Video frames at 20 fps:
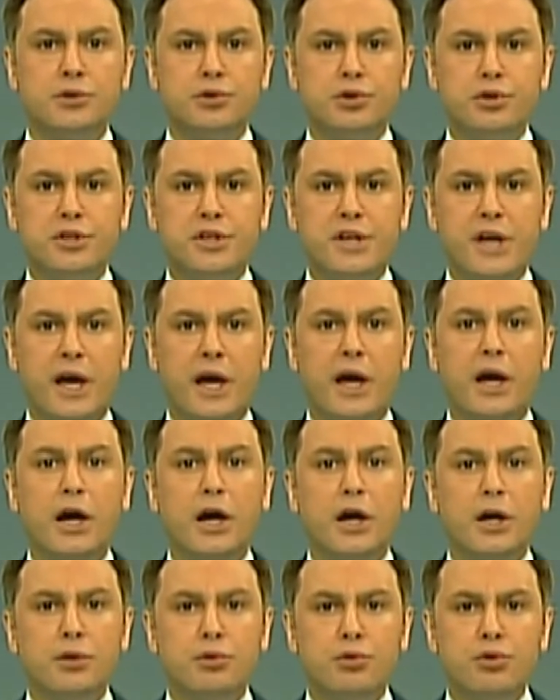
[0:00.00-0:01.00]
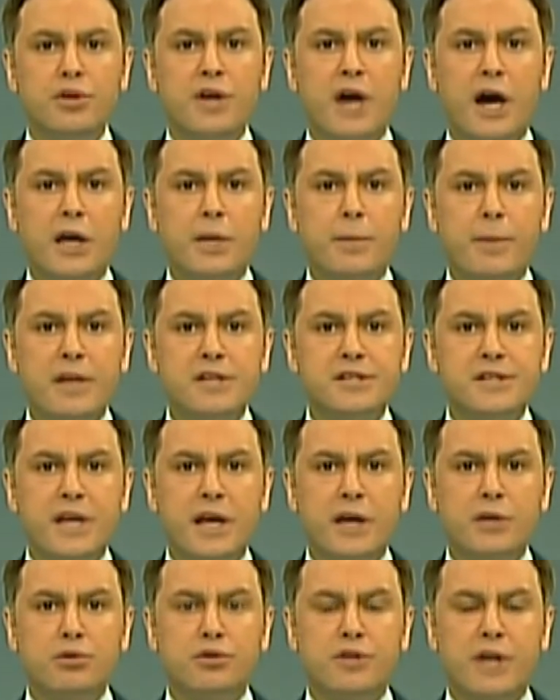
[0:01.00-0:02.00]
Türkiye dünyayı
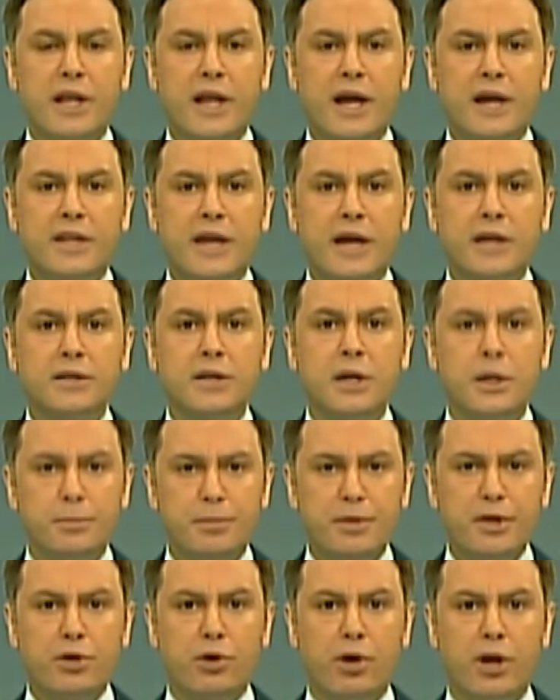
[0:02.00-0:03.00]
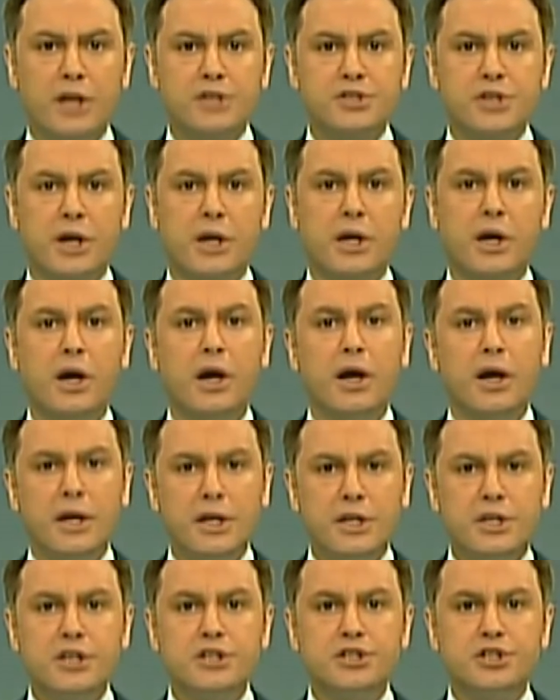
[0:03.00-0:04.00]
besleyen ülkelerden biri olacak.
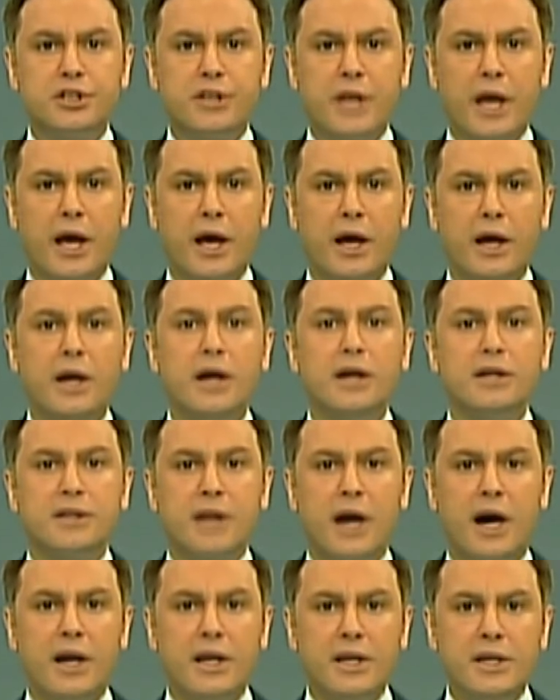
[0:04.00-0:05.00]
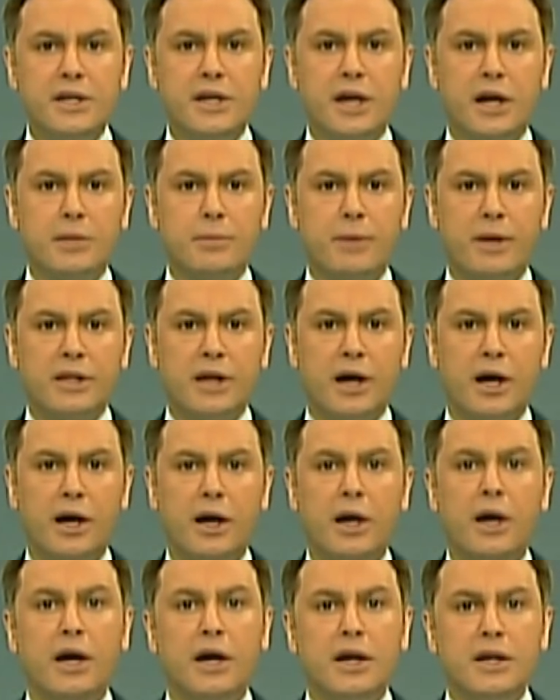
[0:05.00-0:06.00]
İkinci T, tarihi yarımada.
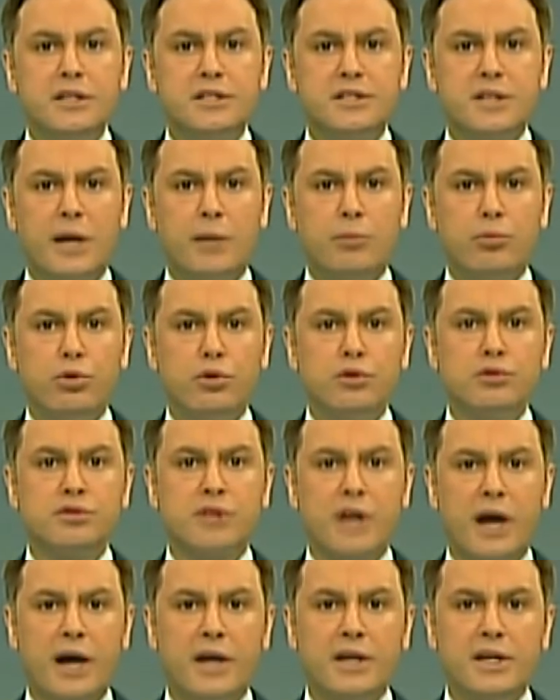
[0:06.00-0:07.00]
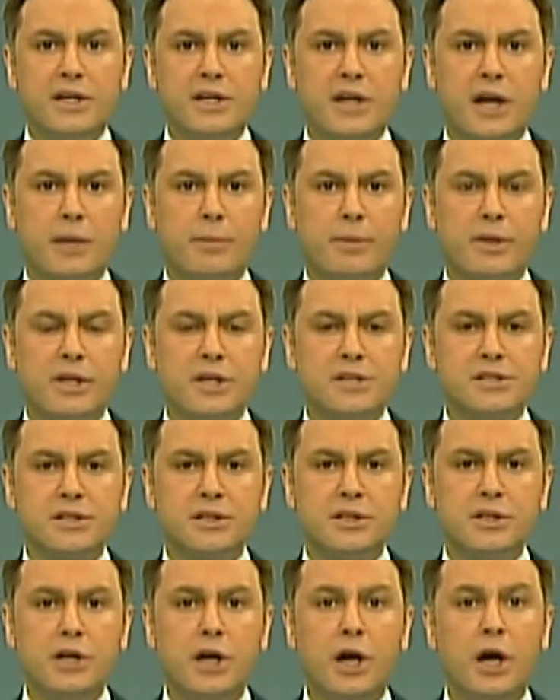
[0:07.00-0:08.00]
İstanbul'un tarihi
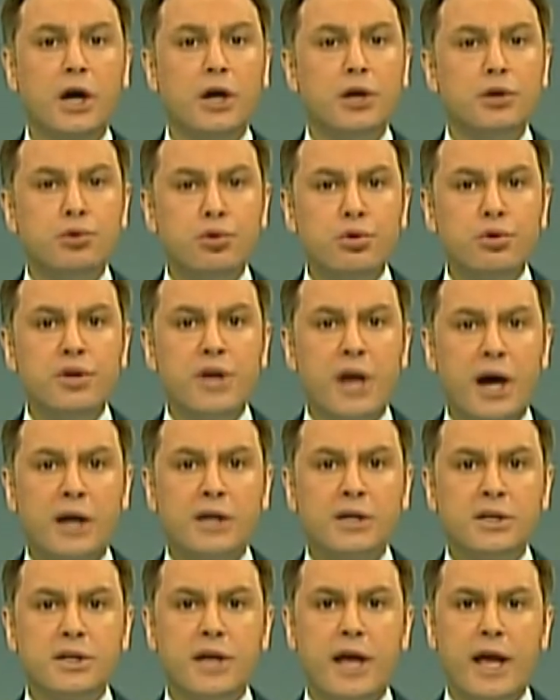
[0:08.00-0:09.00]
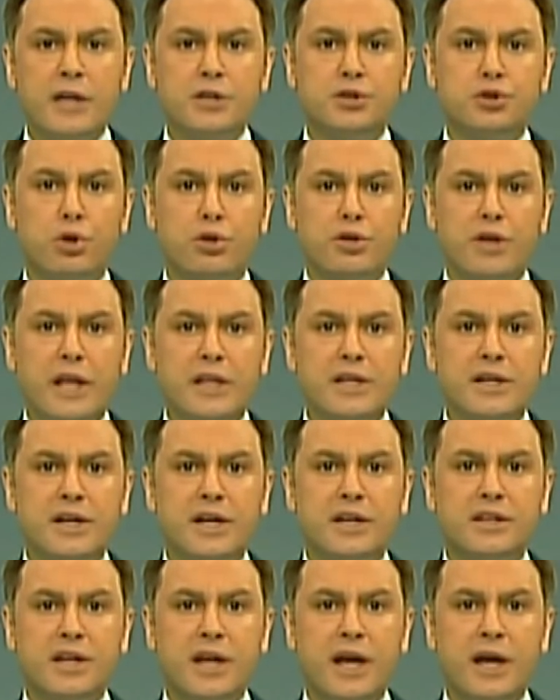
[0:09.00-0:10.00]
yarımadasını dünyanın en çok gelir
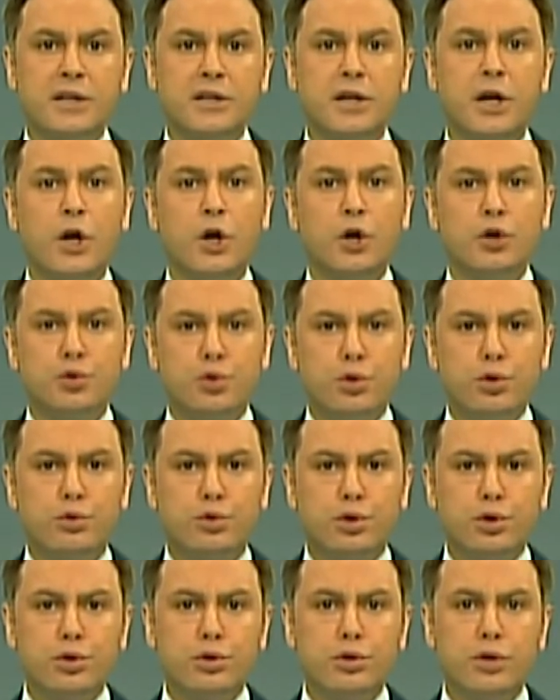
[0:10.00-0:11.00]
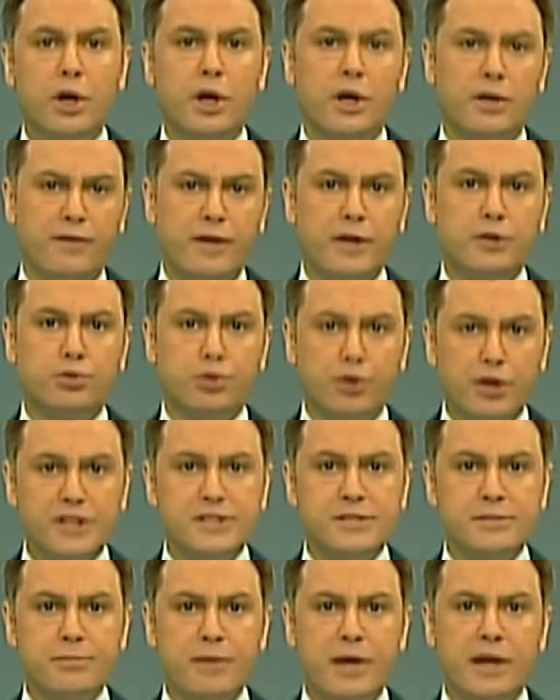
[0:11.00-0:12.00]
getiren kültür ve
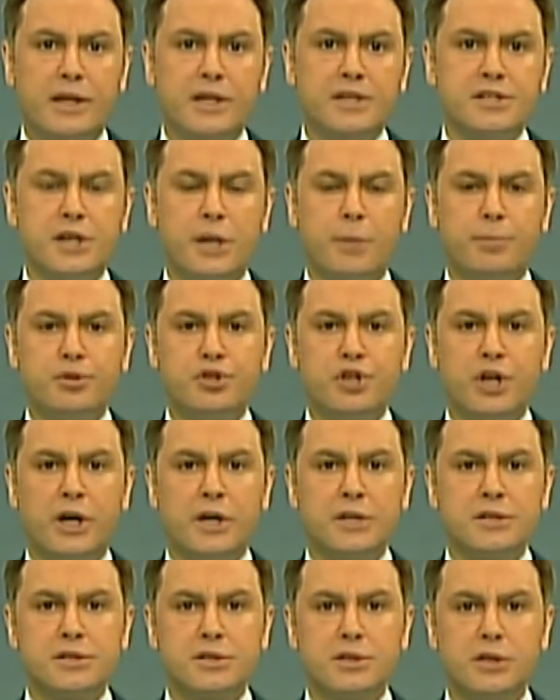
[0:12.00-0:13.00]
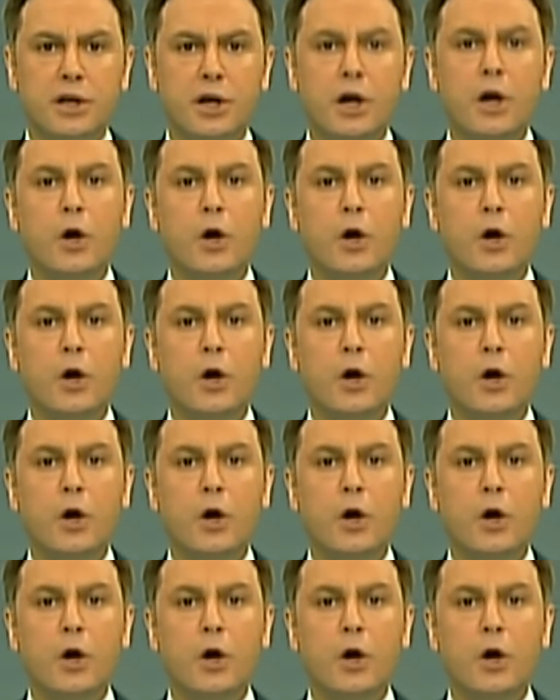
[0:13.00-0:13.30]
turizm merkezi yapacağız.